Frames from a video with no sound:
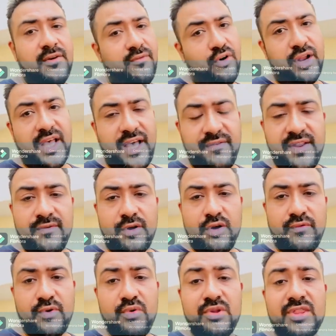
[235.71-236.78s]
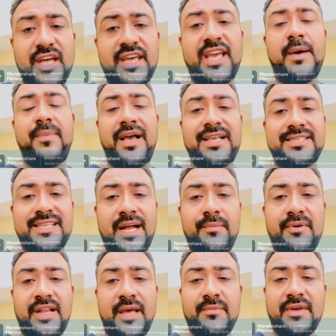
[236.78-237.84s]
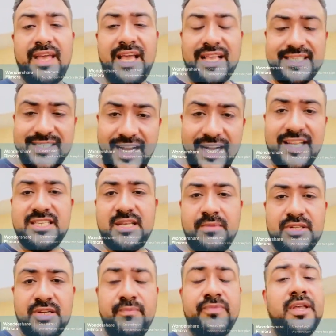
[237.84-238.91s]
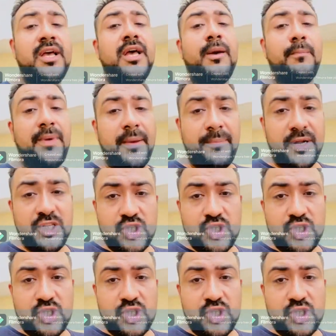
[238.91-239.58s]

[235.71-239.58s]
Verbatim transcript: फॉर एवरी वन ऑफ यू ताकि आप एग्जाम टाइम की एनजाइटी से बचें पेपर